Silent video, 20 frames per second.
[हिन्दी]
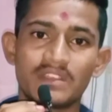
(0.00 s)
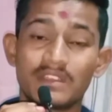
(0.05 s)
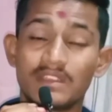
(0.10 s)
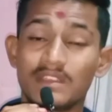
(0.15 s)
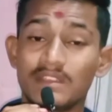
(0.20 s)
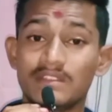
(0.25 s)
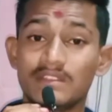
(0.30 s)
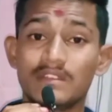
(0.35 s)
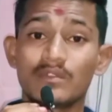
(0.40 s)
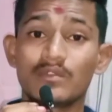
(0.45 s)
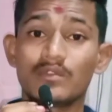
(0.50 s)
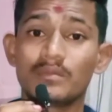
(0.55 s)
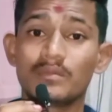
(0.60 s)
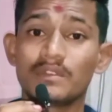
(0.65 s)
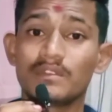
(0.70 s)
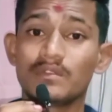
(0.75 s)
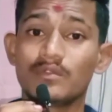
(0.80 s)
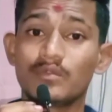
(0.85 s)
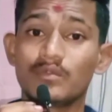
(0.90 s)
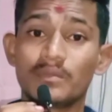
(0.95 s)
खेलने की
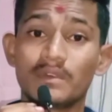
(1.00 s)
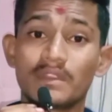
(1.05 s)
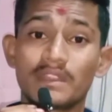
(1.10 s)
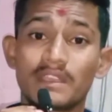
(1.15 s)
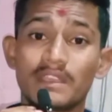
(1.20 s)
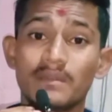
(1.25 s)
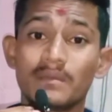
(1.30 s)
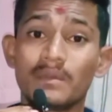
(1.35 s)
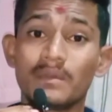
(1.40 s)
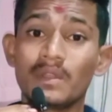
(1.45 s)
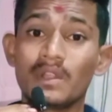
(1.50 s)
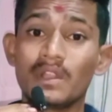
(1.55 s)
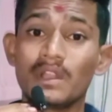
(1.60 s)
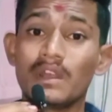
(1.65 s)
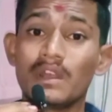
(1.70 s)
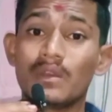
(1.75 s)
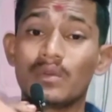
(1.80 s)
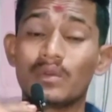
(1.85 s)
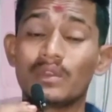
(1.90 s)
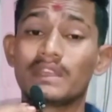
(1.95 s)
उम्र उम्र के
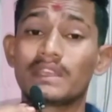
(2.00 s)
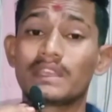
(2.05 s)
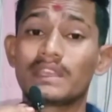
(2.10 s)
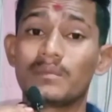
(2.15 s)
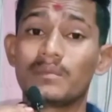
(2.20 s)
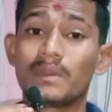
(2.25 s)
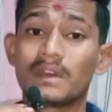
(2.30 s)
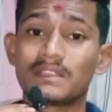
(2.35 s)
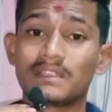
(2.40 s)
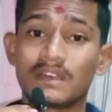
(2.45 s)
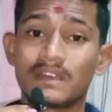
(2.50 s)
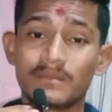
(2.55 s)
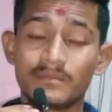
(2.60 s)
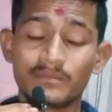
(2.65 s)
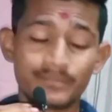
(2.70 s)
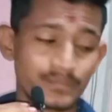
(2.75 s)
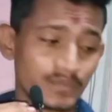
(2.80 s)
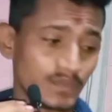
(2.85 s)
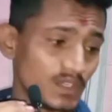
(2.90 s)
होने के बाद हम